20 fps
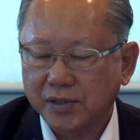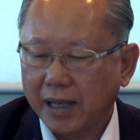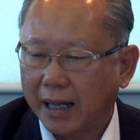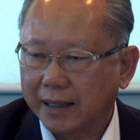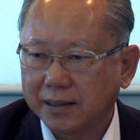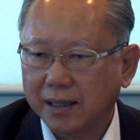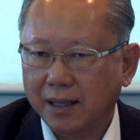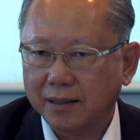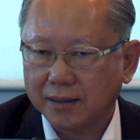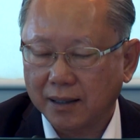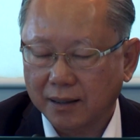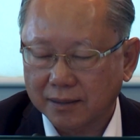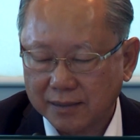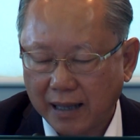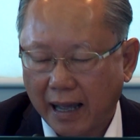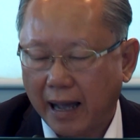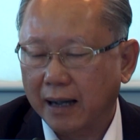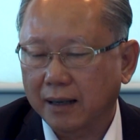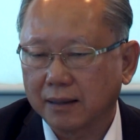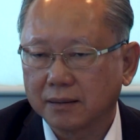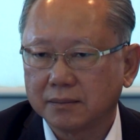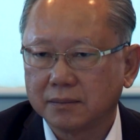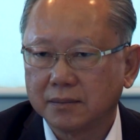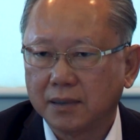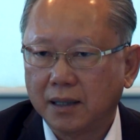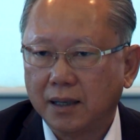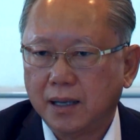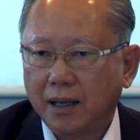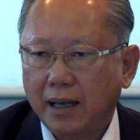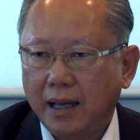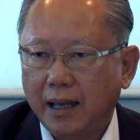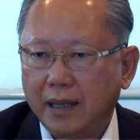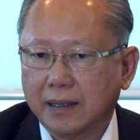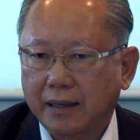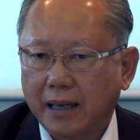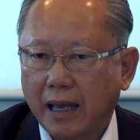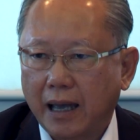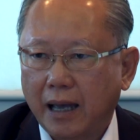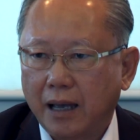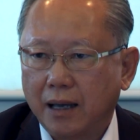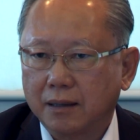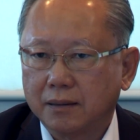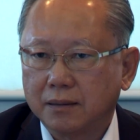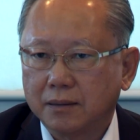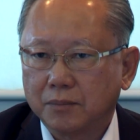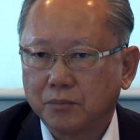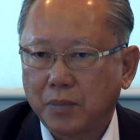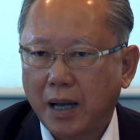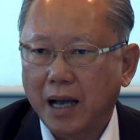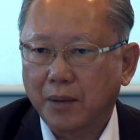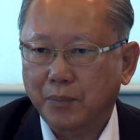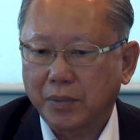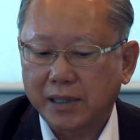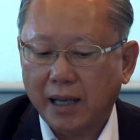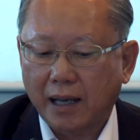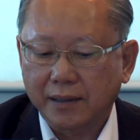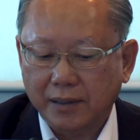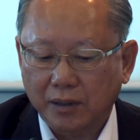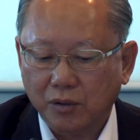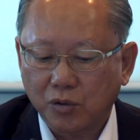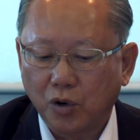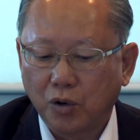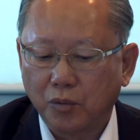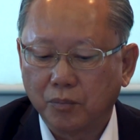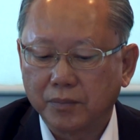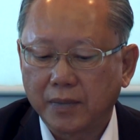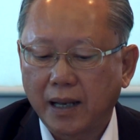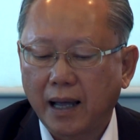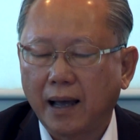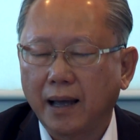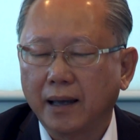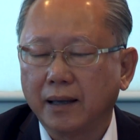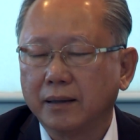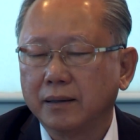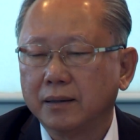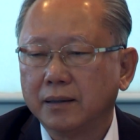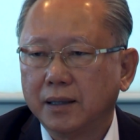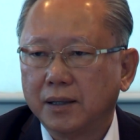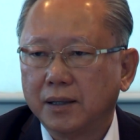ทีสาธารณะต่างๆให้แก่ภาคประชาสังคมได้